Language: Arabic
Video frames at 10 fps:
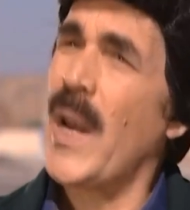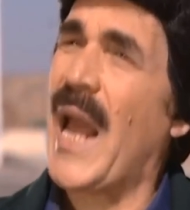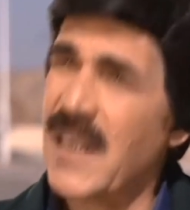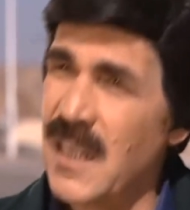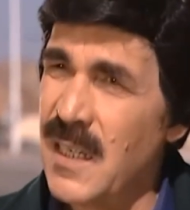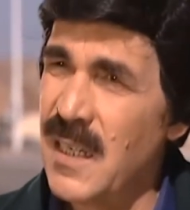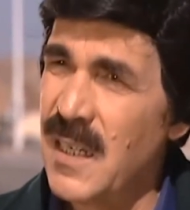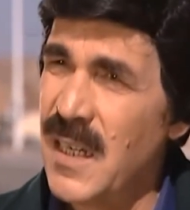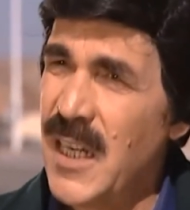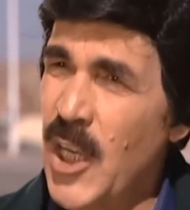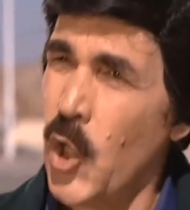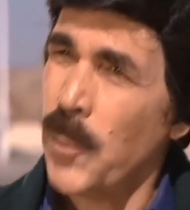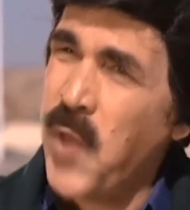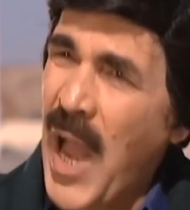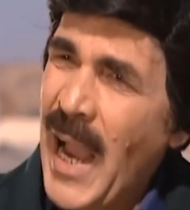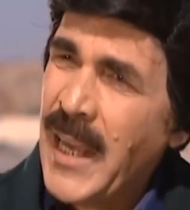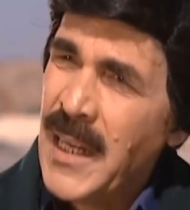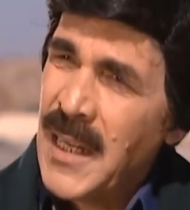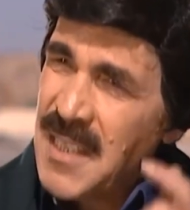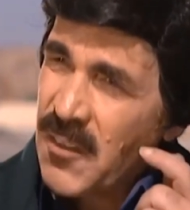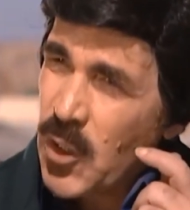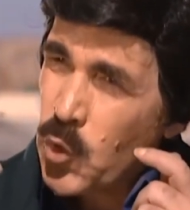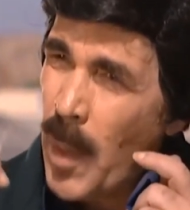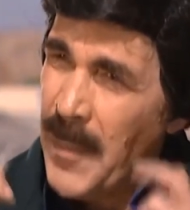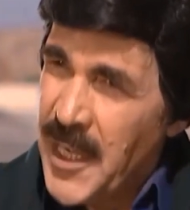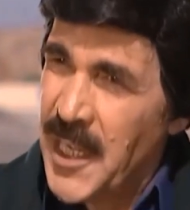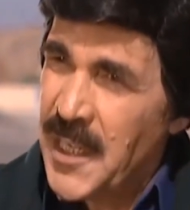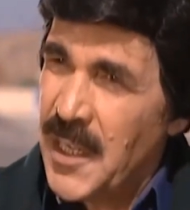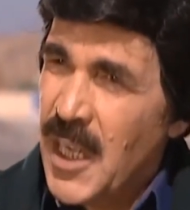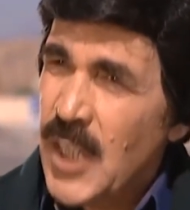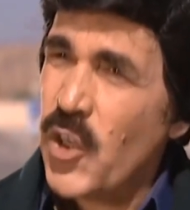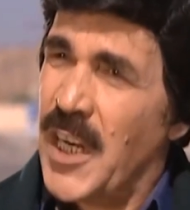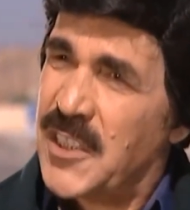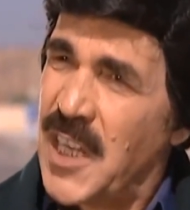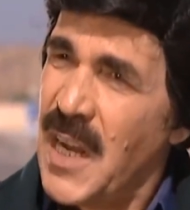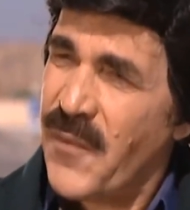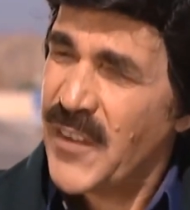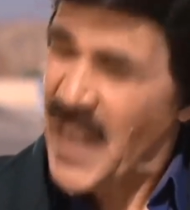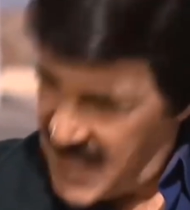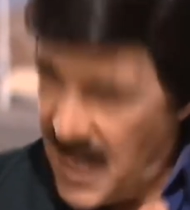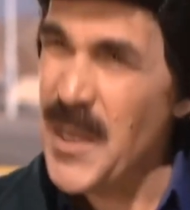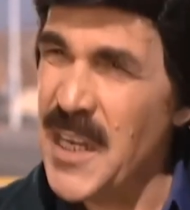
شو هالحكي؟ البضاعة اللي صادرتوها مني طلعت كلها فردات